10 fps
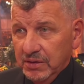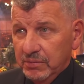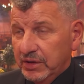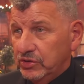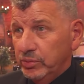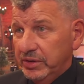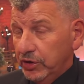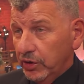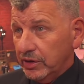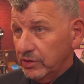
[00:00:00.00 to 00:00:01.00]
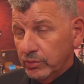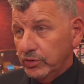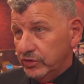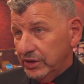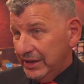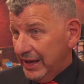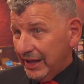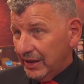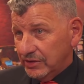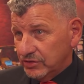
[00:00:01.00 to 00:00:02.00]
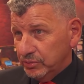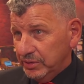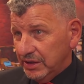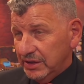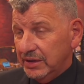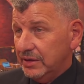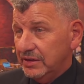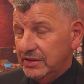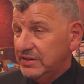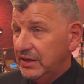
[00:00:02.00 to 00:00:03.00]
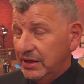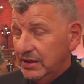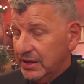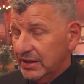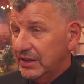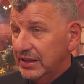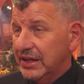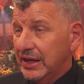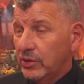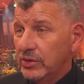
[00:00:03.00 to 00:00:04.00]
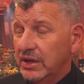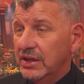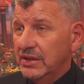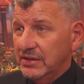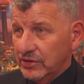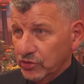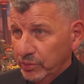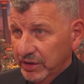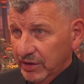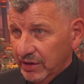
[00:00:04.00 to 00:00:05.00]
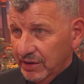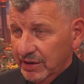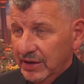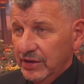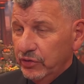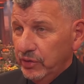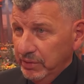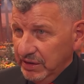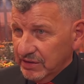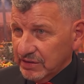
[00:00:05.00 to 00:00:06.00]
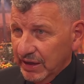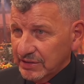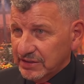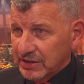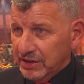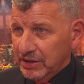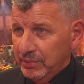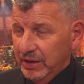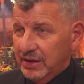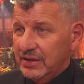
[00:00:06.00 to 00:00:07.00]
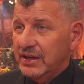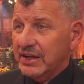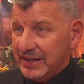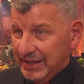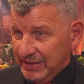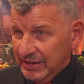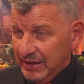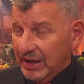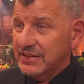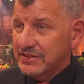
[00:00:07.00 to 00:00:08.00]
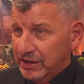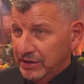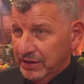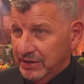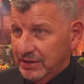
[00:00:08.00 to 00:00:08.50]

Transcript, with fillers: Wenn du mich hören, du musst nah zu mir. Ich, ich, ich rede nicht laut, dass du mich höre. Für mich ist anstrengend mehr reden als singen.